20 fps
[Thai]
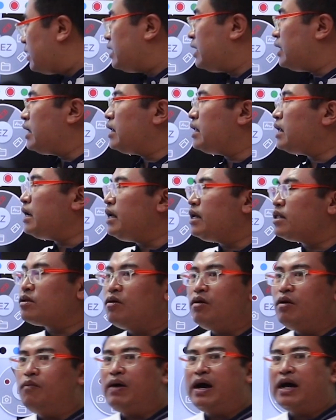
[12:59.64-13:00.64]
แต่นั้นนักเรียนต้
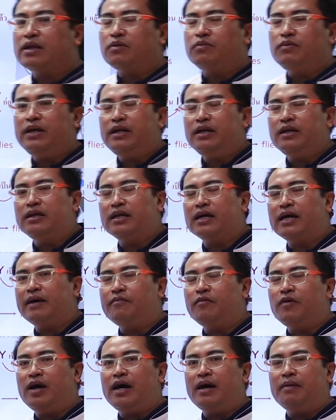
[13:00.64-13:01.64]
องระวังตรงนี้นิดนึงครั
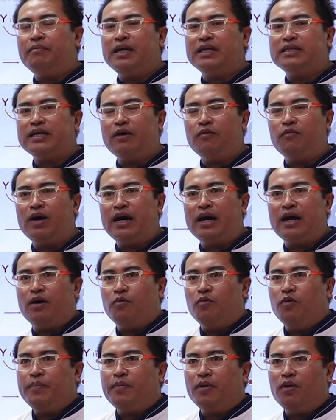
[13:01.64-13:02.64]
บ ว่าไม่ใช่ว่า
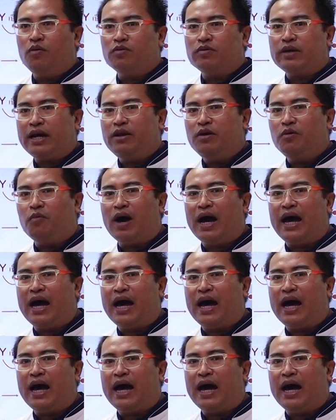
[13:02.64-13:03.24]
วิพลงท้ายด้วย